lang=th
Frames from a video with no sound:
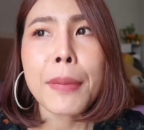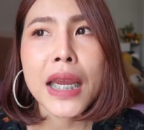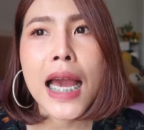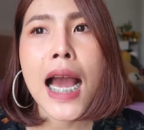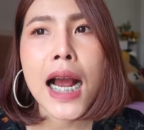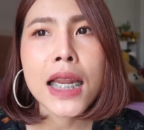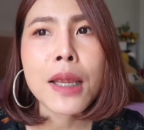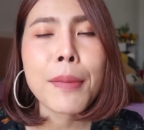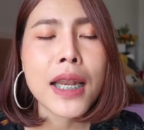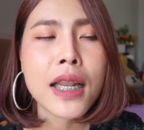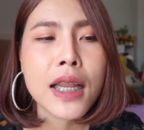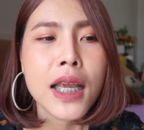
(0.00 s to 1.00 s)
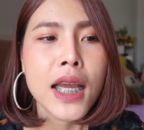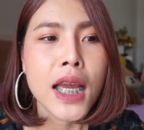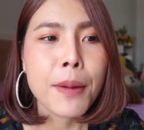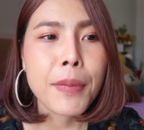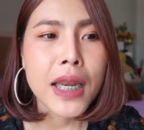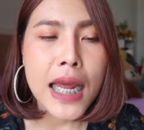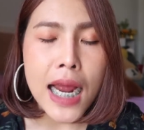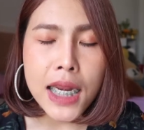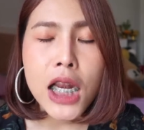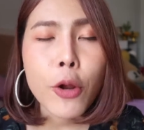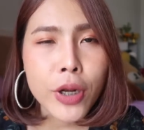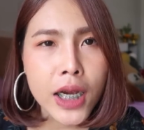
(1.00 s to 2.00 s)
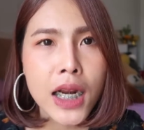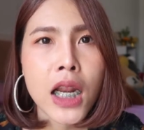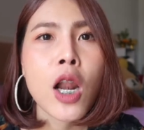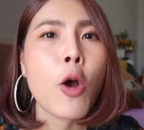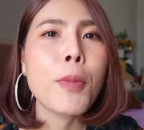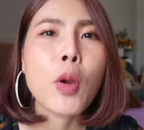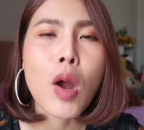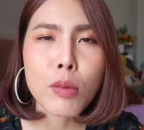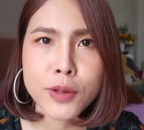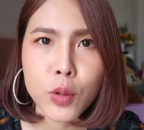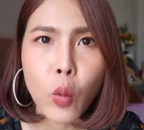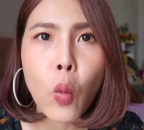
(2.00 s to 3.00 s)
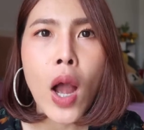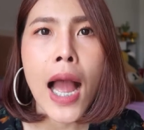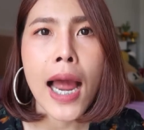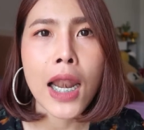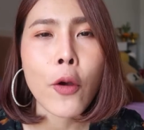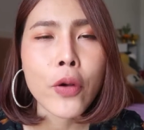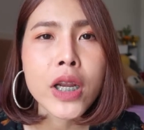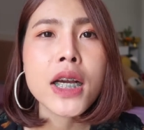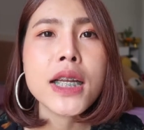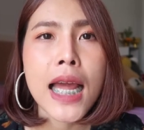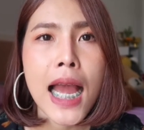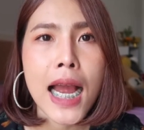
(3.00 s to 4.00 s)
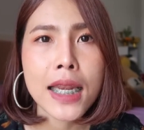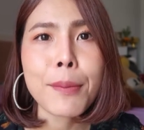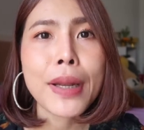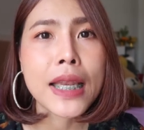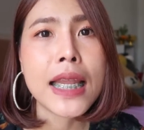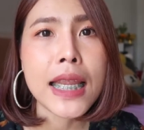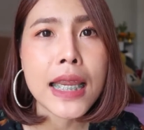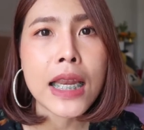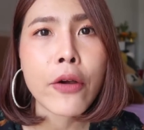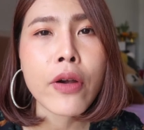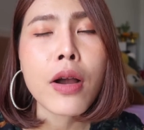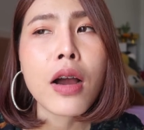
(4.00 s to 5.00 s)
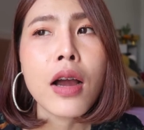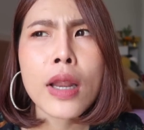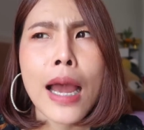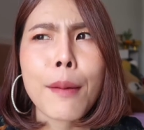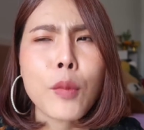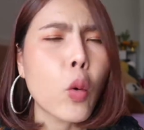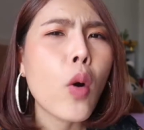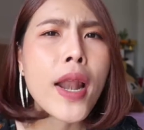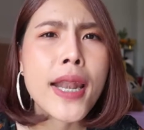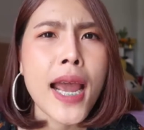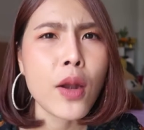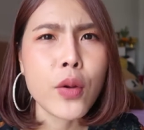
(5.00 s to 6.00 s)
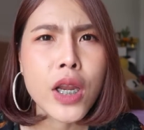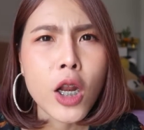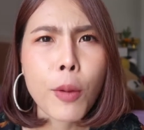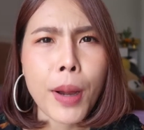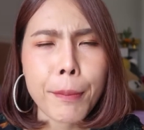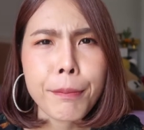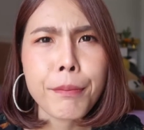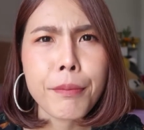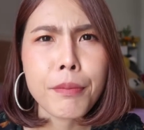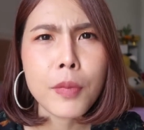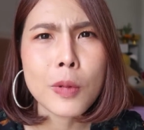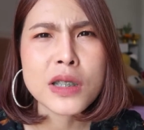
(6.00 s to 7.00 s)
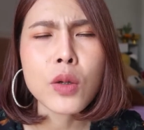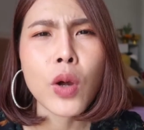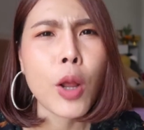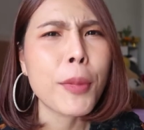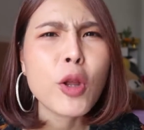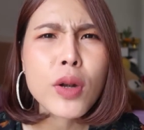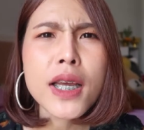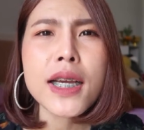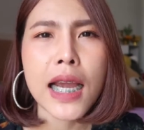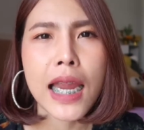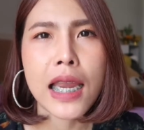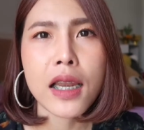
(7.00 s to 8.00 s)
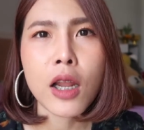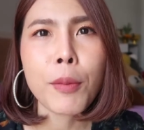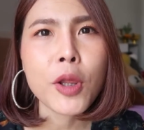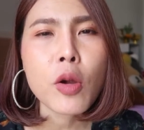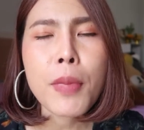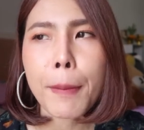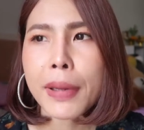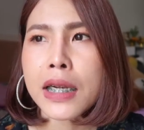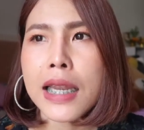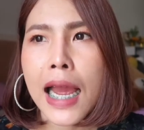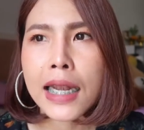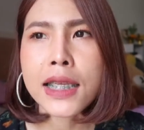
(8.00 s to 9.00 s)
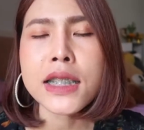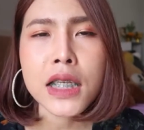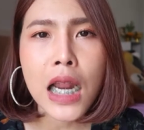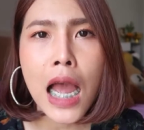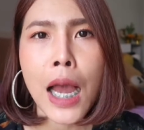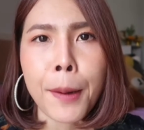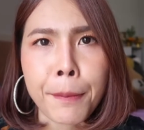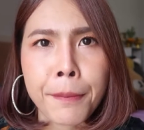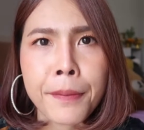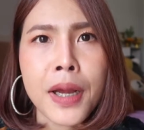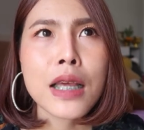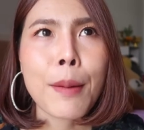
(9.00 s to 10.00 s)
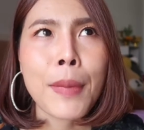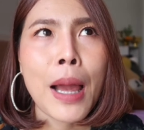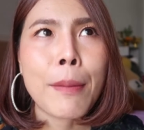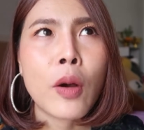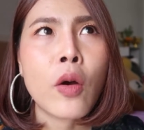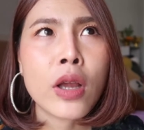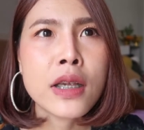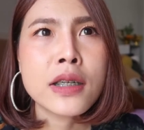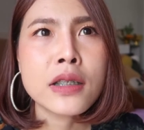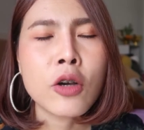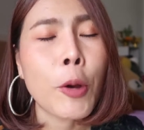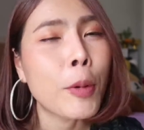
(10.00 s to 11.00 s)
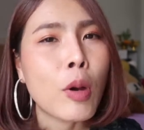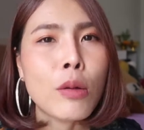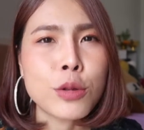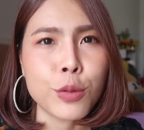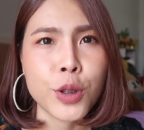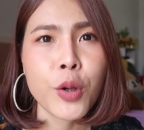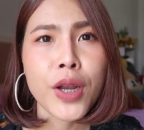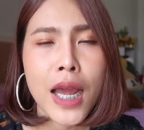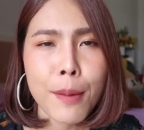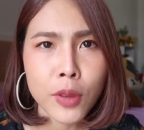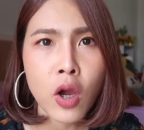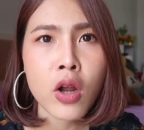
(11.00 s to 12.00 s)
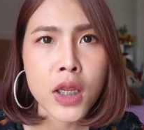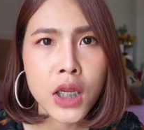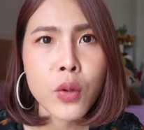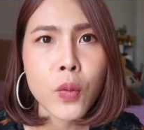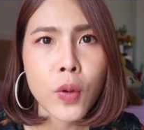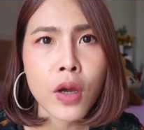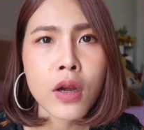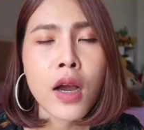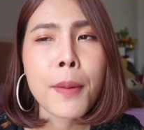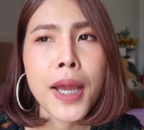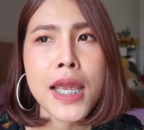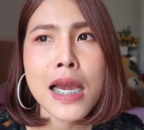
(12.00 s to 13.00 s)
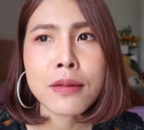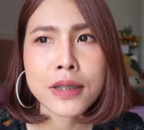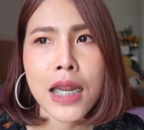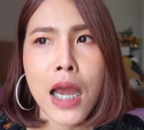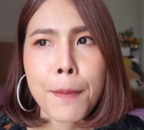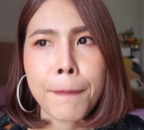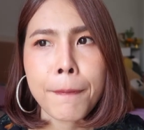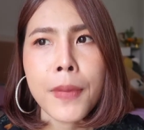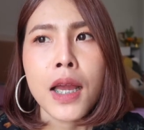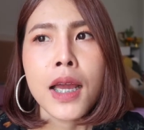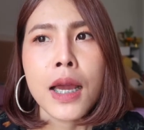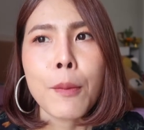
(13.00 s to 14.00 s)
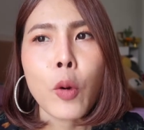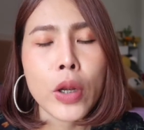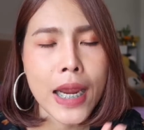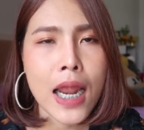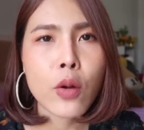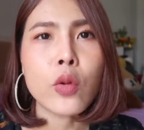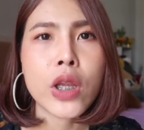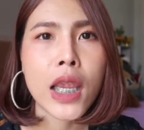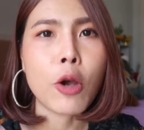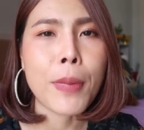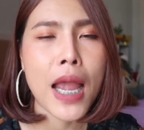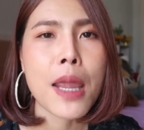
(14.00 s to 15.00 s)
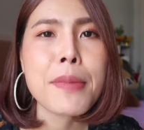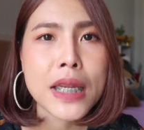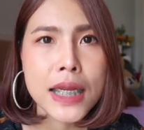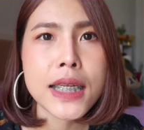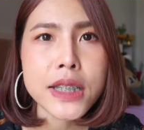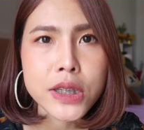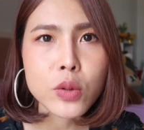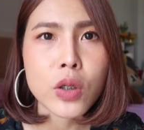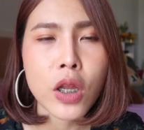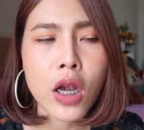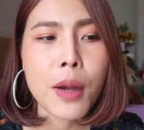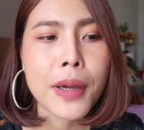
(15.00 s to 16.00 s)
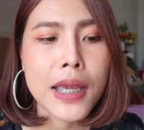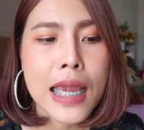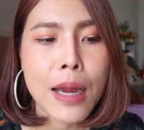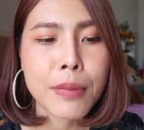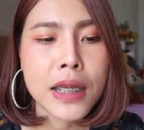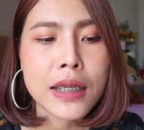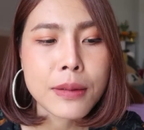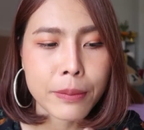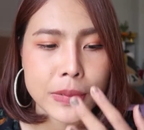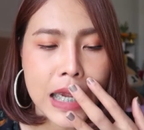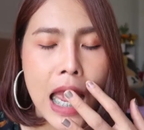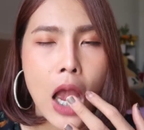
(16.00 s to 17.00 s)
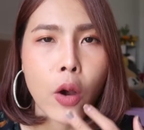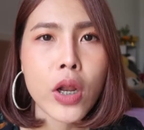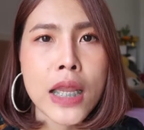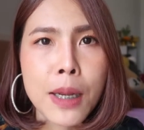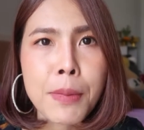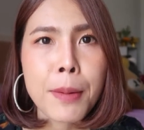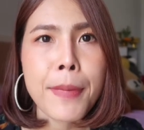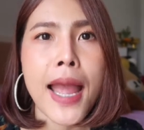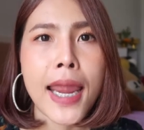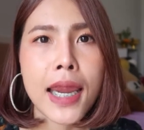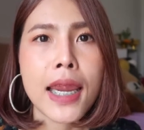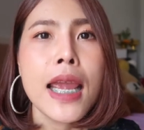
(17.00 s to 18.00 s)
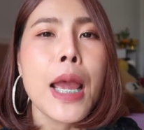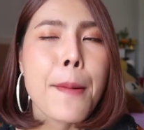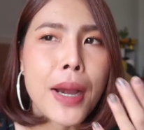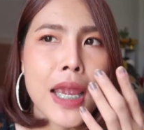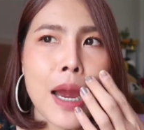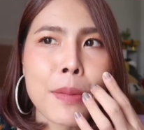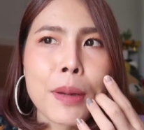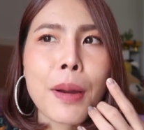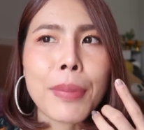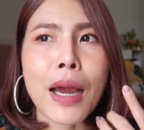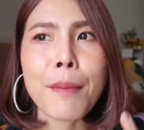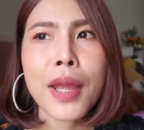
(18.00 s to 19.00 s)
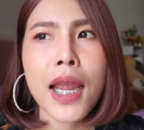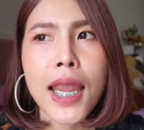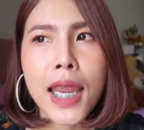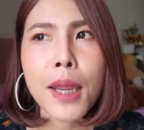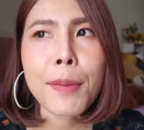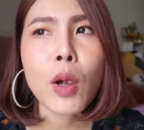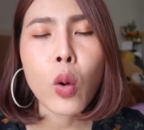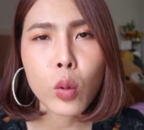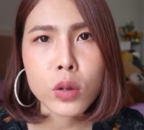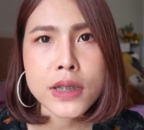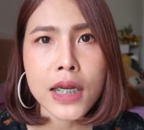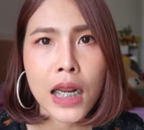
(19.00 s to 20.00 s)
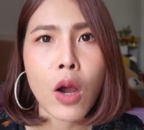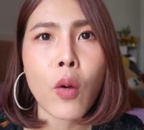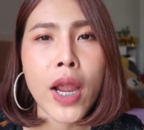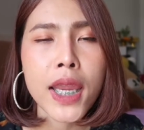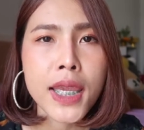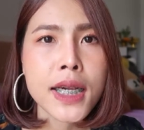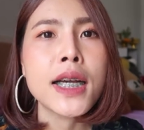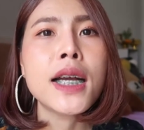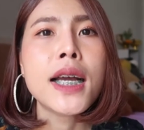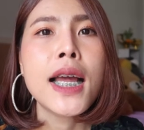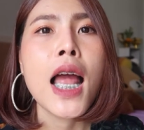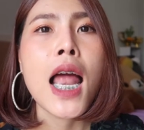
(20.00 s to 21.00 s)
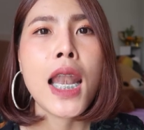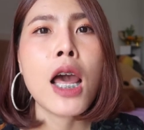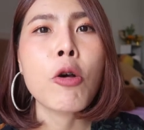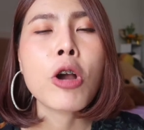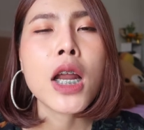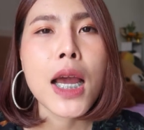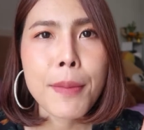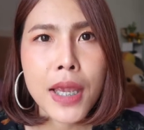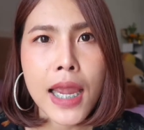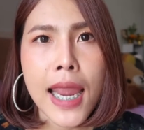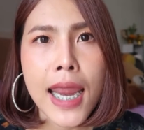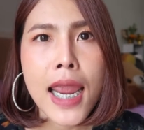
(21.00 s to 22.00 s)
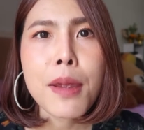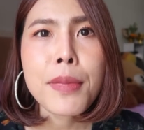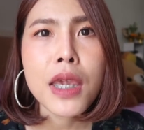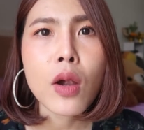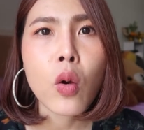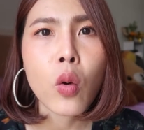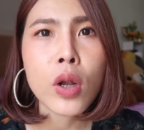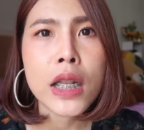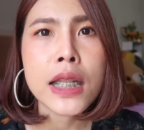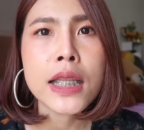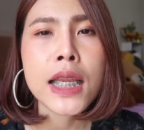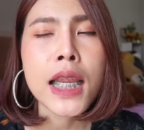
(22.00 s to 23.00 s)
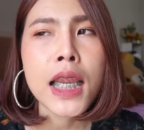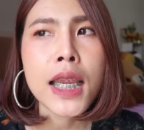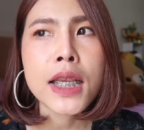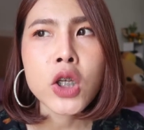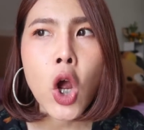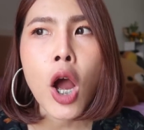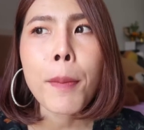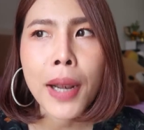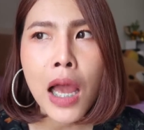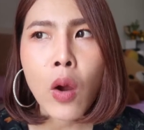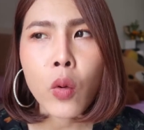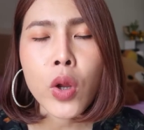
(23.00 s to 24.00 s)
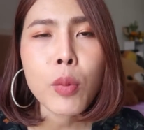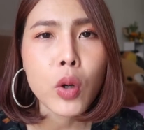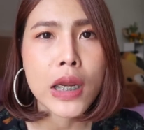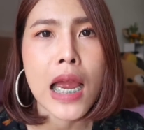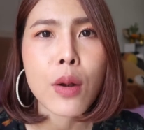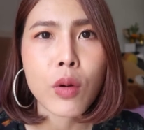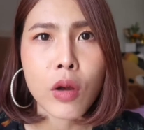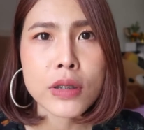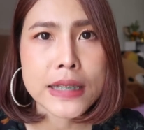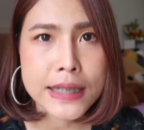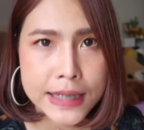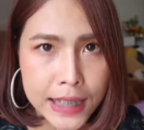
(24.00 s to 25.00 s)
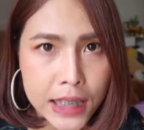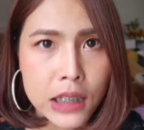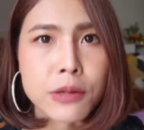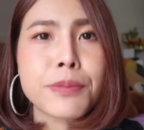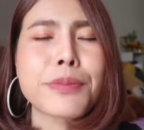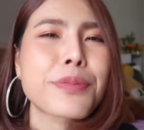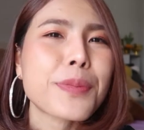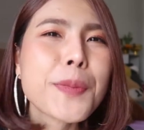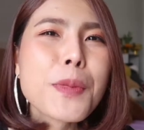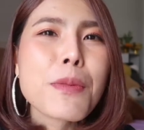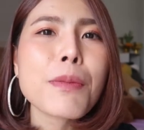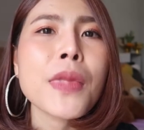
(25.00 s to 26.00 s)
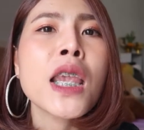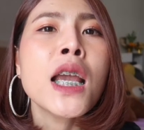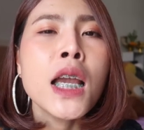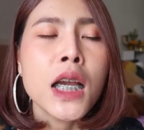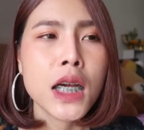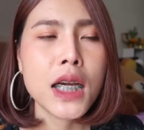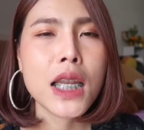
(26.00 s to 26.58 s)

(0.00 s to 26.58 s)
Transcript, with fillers: มีทางที่มันมีทางที่เราเดินแล้วเรามีความสุขกว่าเราก็เดินทางที่มันดีแล้วก็ทำทุกวันได้โดยที่เราแบบรู้สึกว่าเราไม่ต้องเหนื่อยเราไม่ต้องแบบอึดอัดที่จะทำสำหรับออยคือออยมีความสุขที่จะทำตอนนี้อยู่แล้วก็พยายามจะทำผลงานของตัวเองออกมาให้มันดีที่สุดแล้วก็พยายามที่แบบจะหาคอนเทนต์ใหม่ๆพยายามที่แบบทำยังไงให้มีคนรู้จักเราให้เยอะแล้วก็ทำยังไงให้มีคนที่ชอบเราด้วยผลงานของเราจริงๆ